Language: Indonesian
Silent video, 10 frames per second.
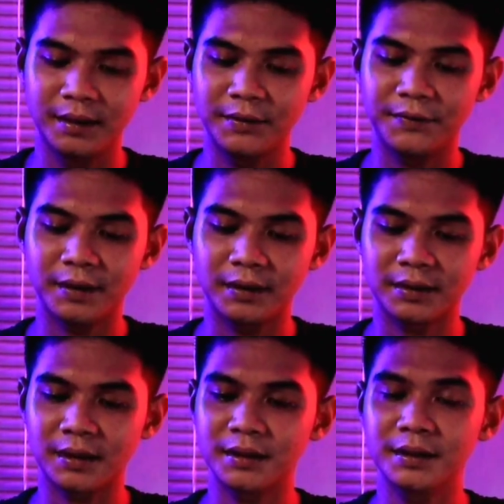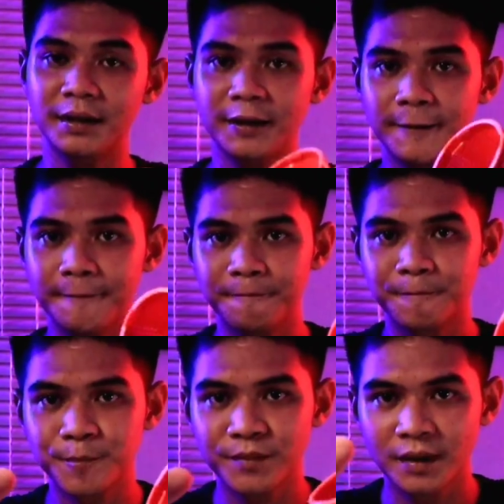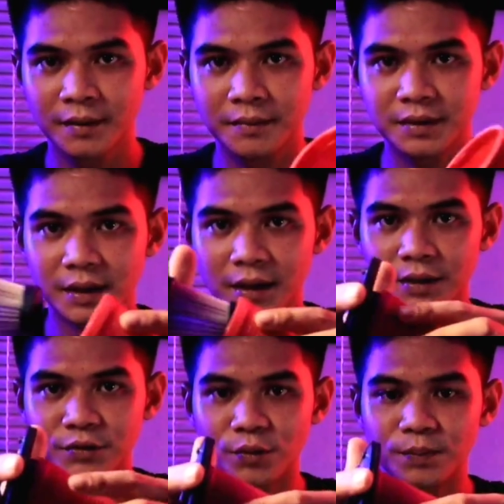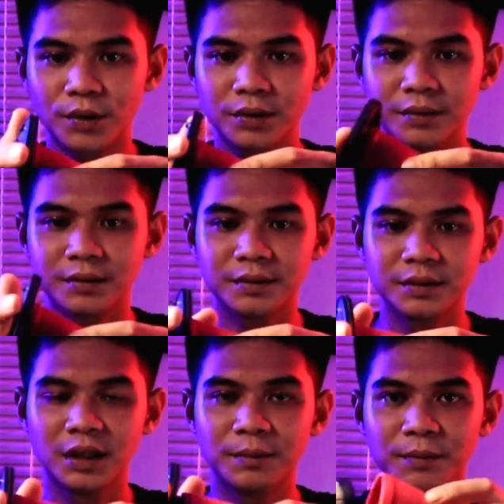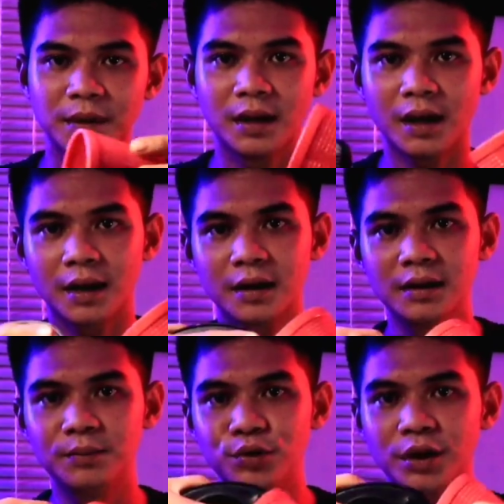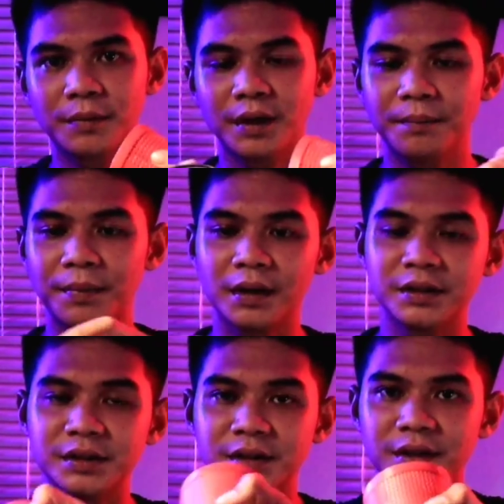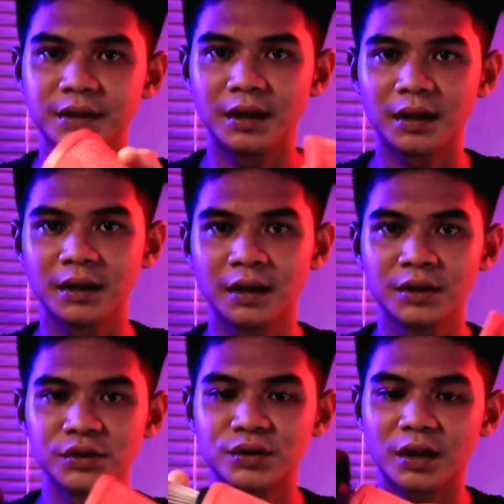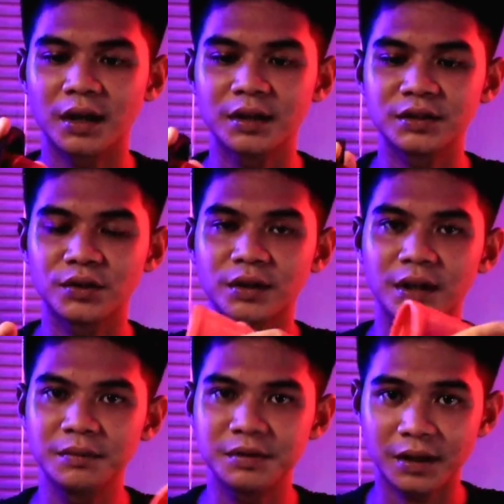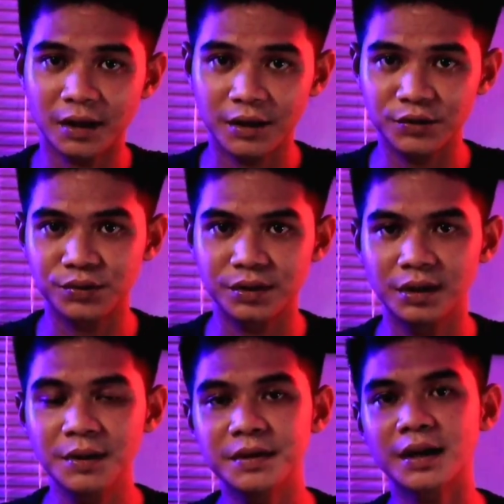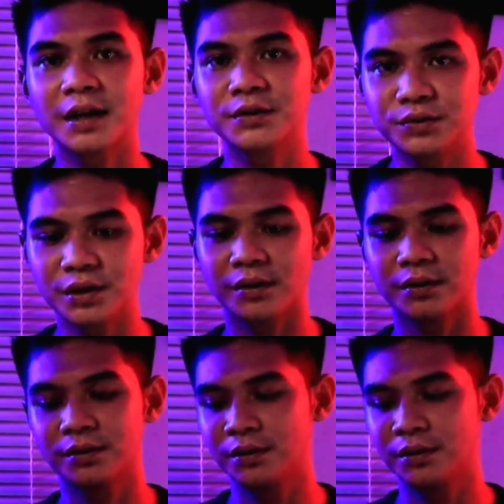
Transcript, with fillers: ini filternya bisa kalian copot jadi apabila ada debu yang menempel di sini yang sudah kalian sedot tadi bisa kalian cuci ini bisa kalian cuci loh